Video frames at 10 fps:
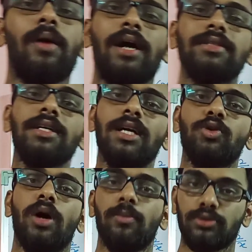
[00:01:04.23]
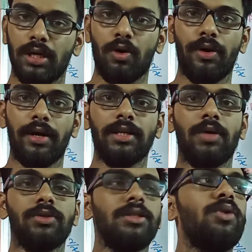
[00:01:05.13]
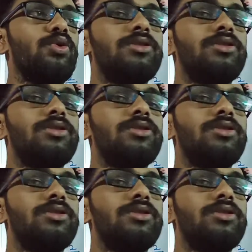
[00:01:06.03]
आ जाएगा तो आप उसका क्वाड्रेटिक इक्वेशन के रूट्स